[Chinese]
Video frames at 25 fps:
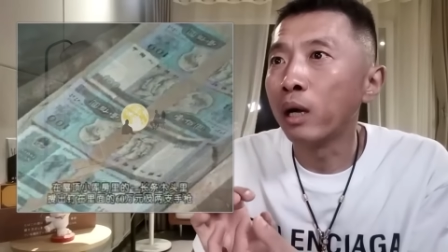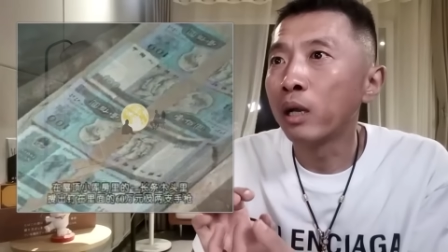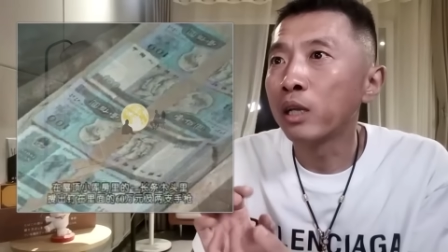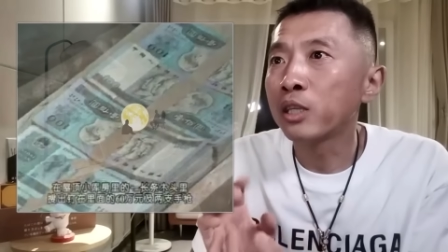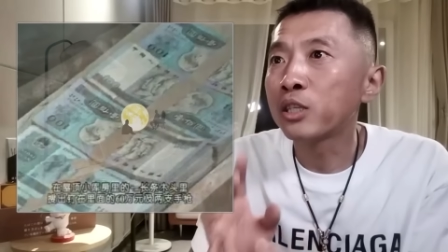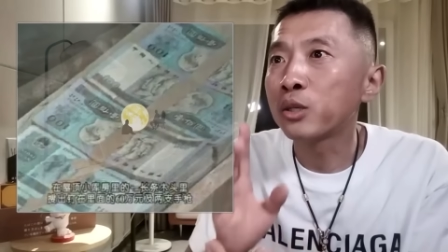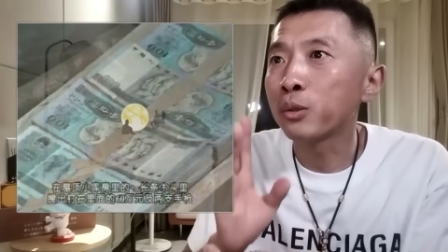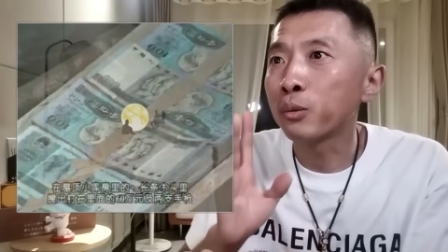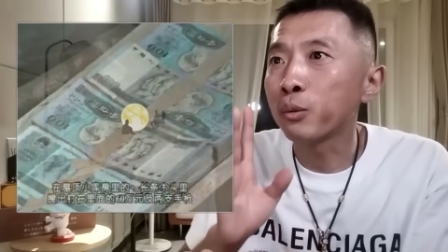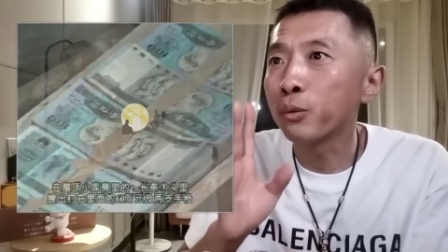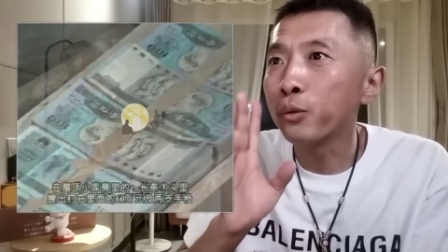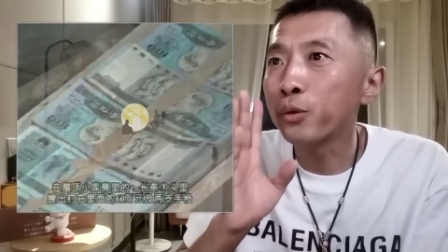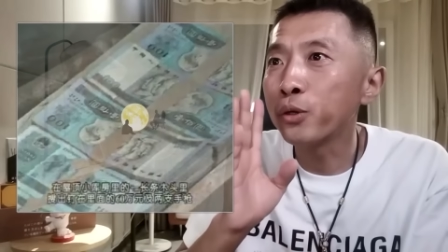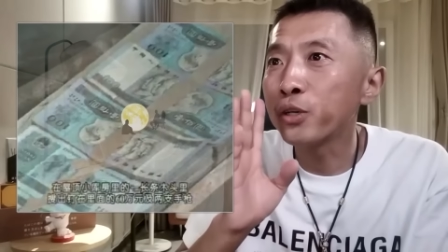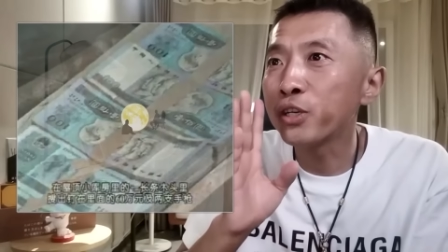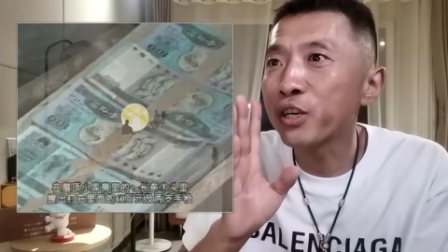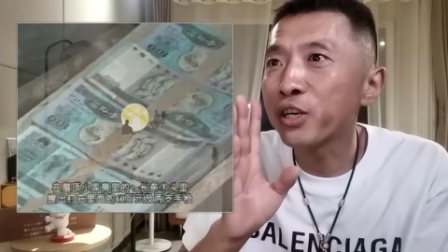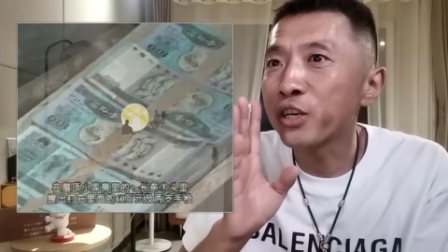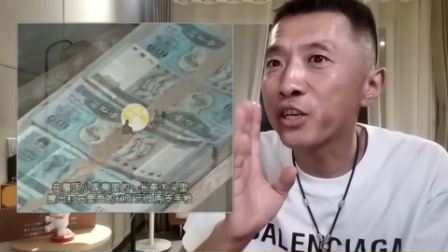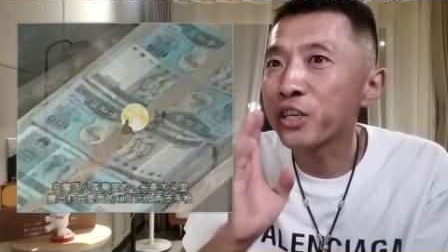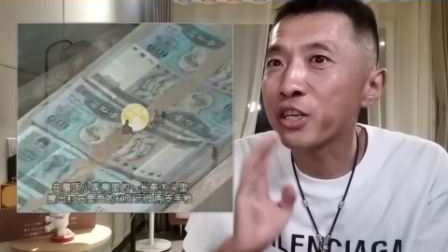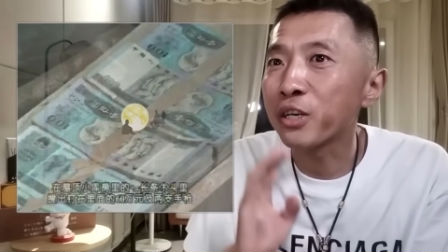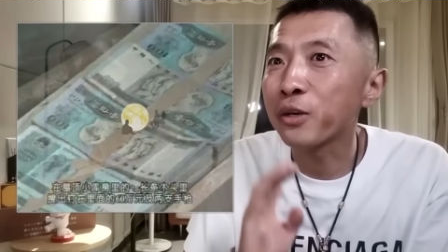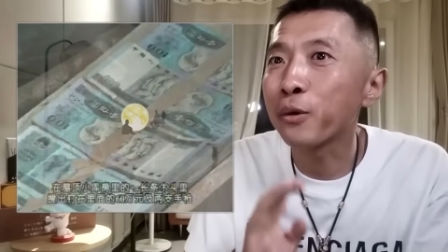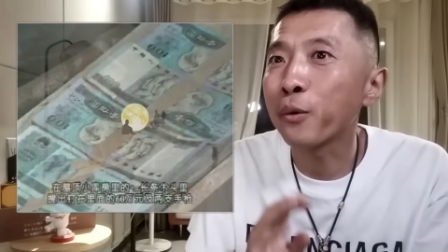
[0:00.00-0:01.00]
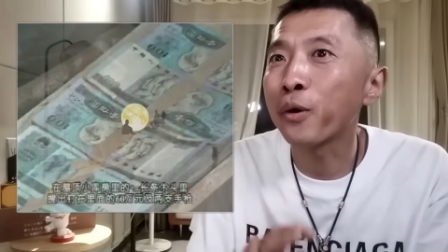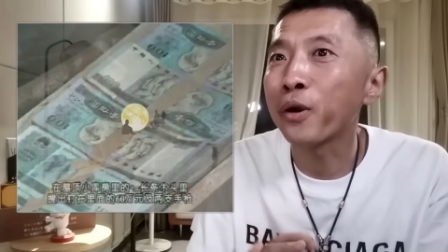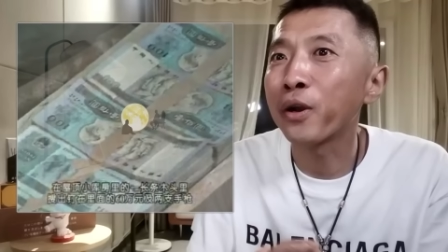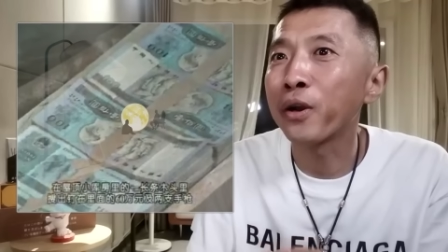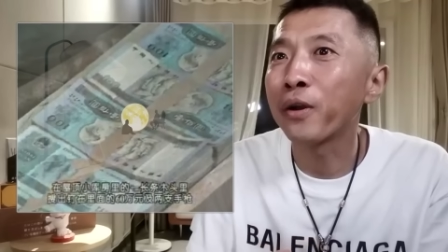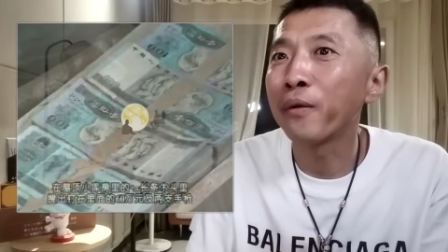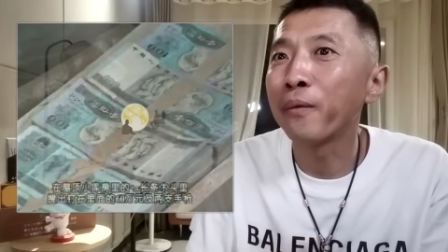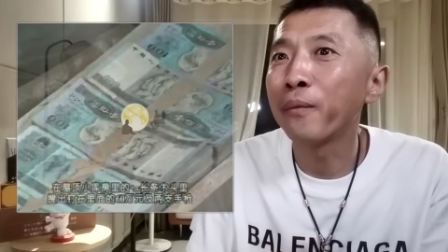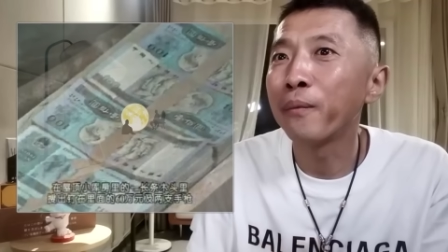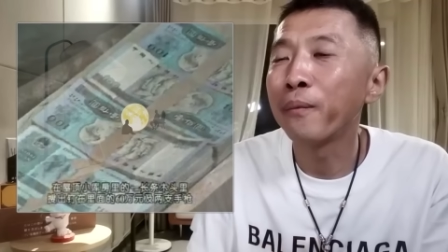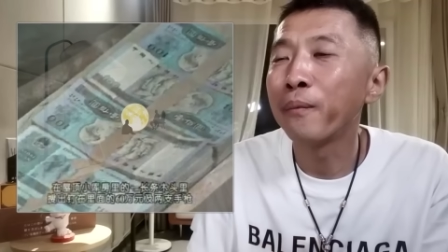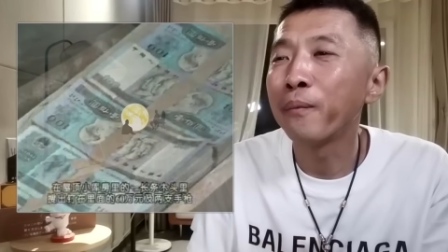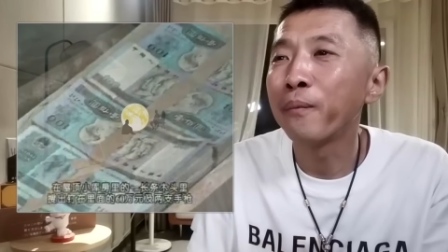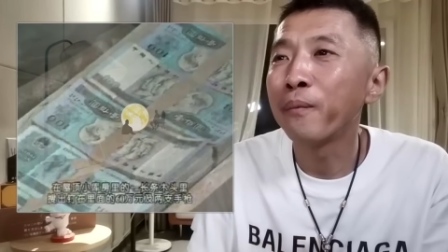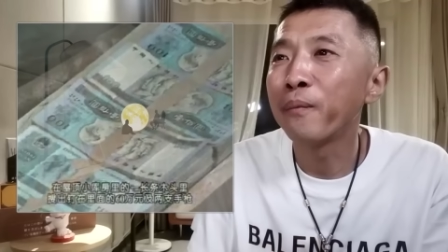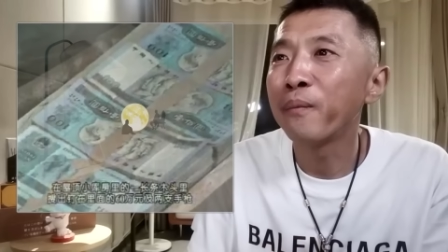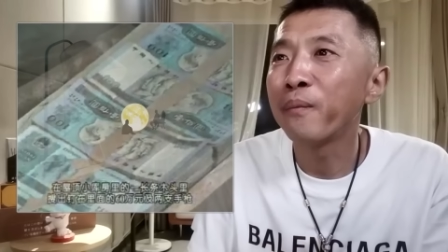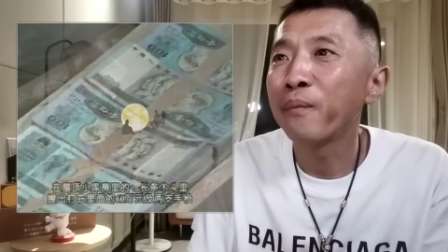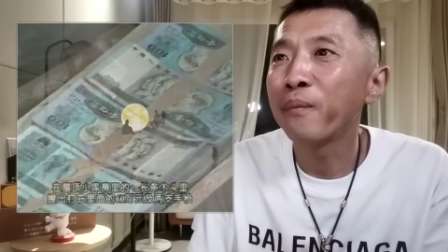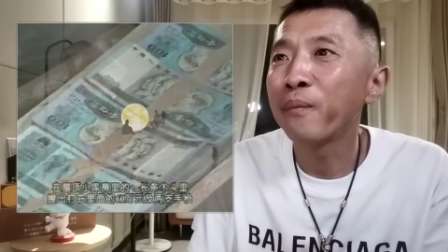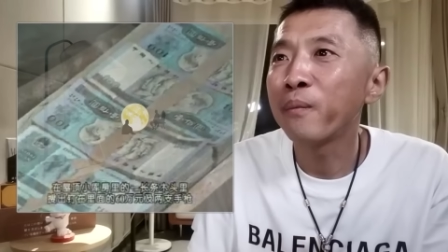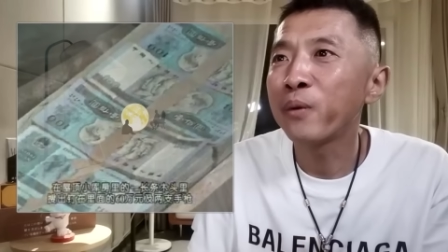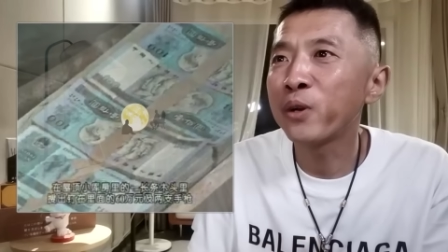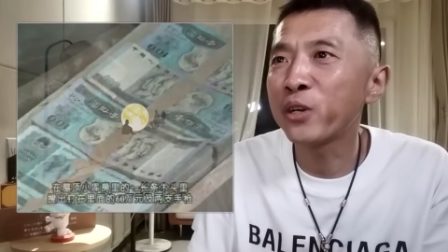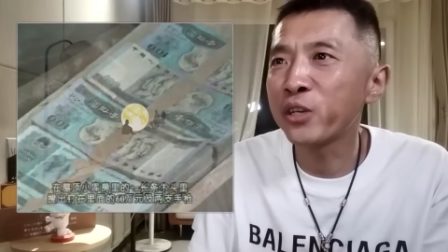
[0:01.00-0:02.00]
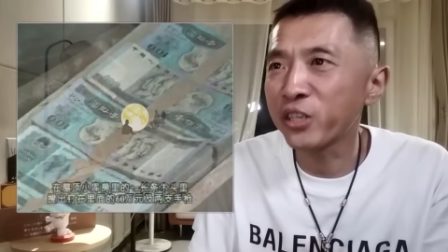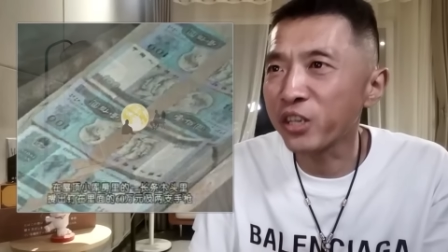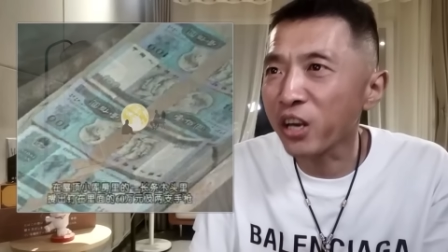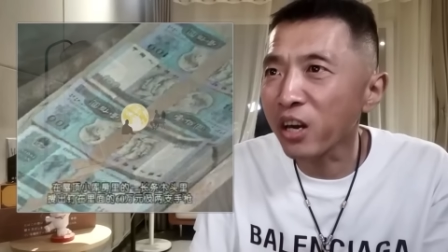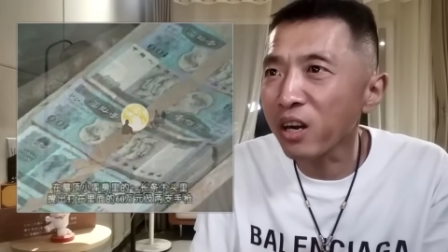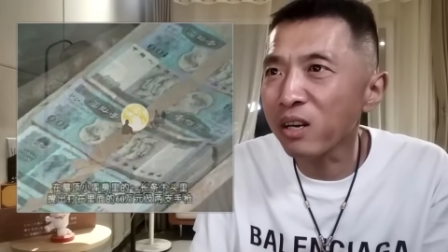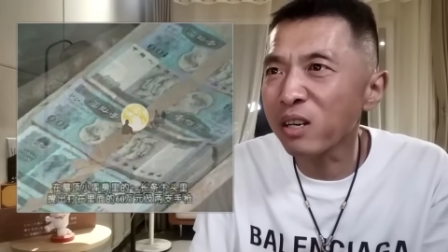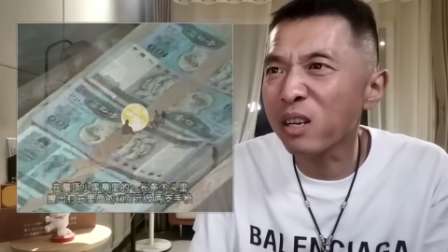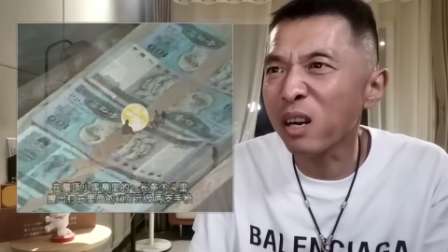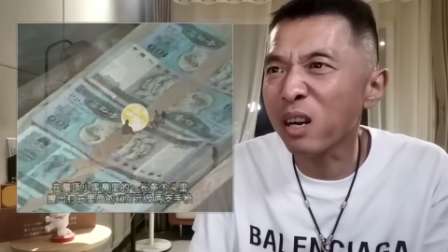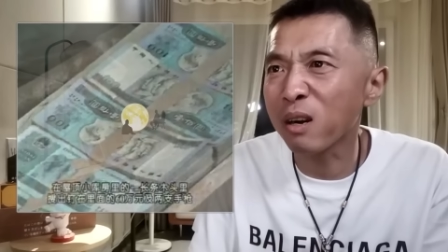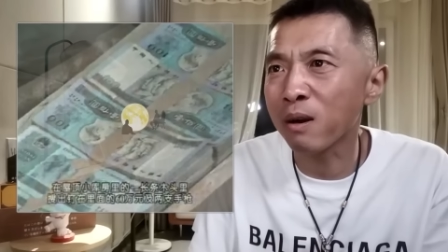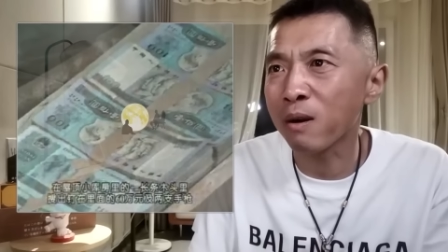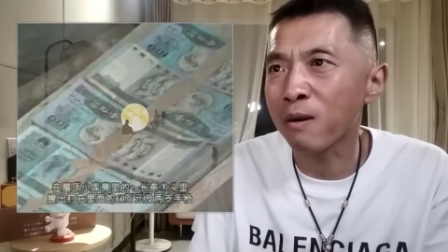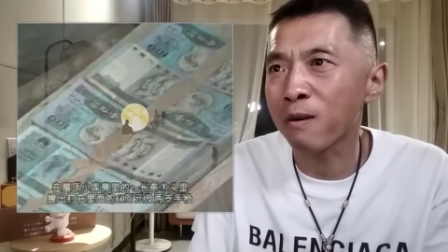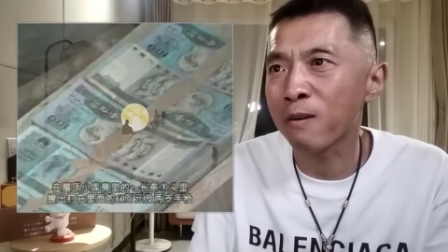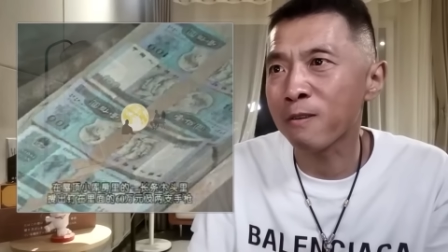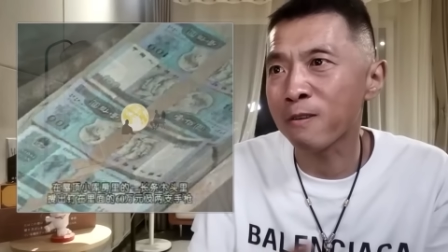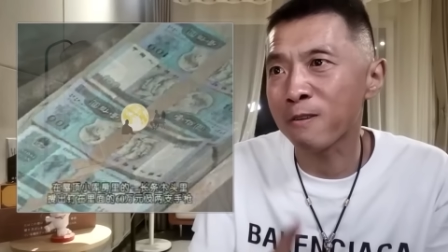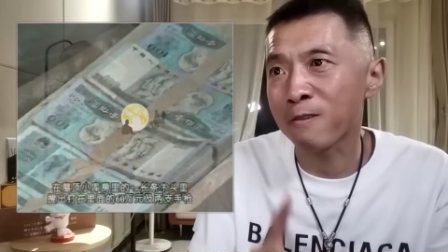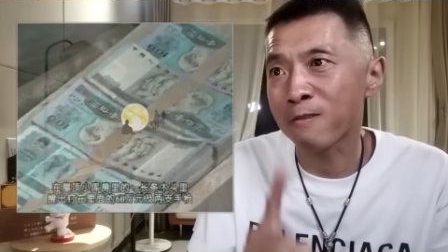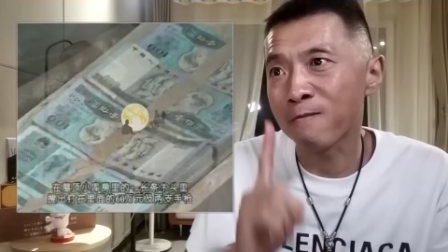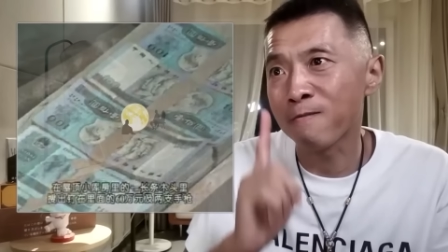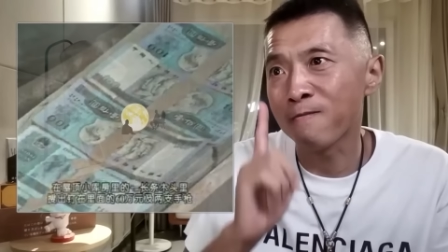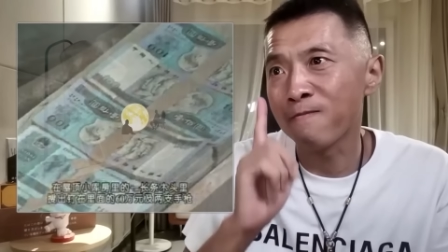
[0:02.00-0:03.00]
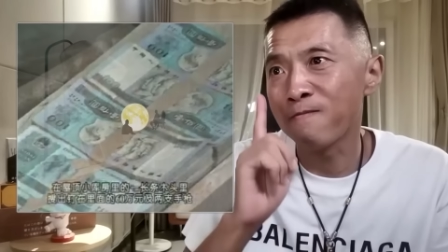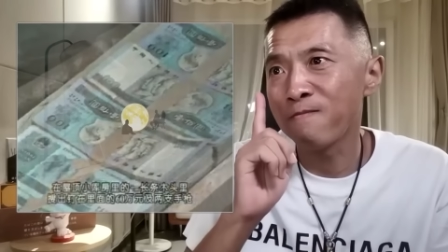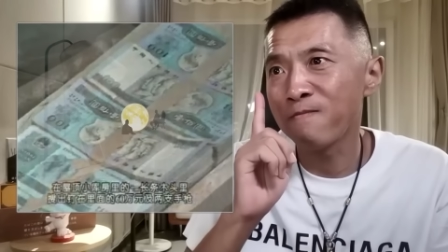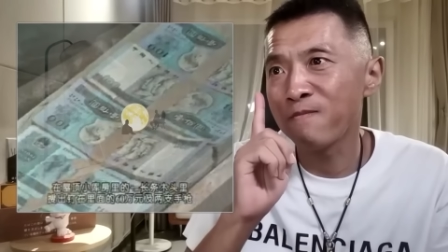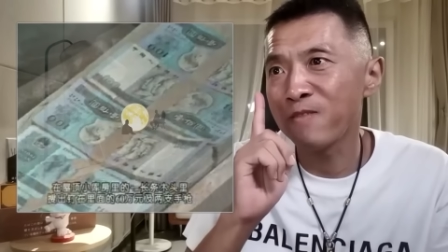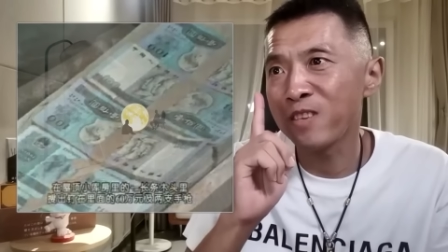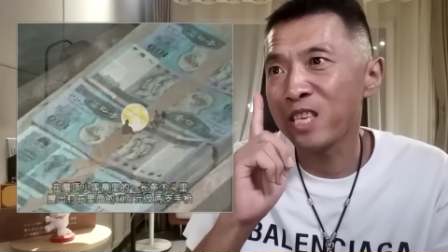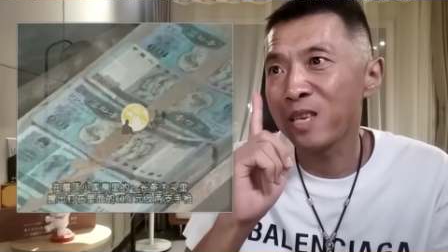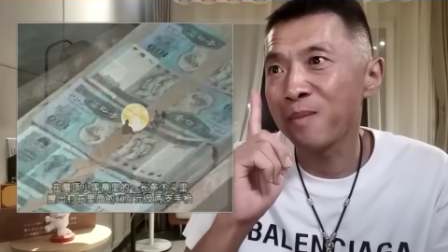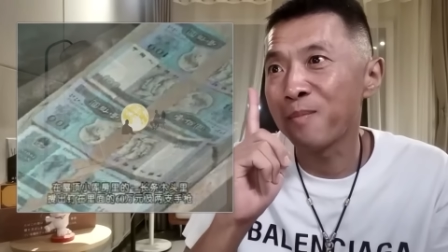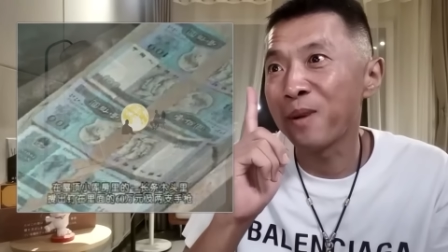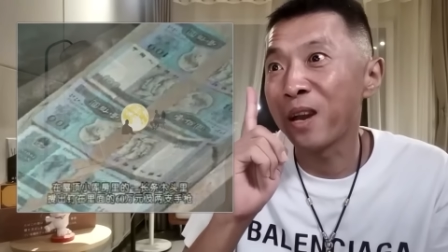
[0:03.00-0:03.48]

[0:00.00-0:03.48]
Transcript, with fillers: 总共是十捆，正正好好一百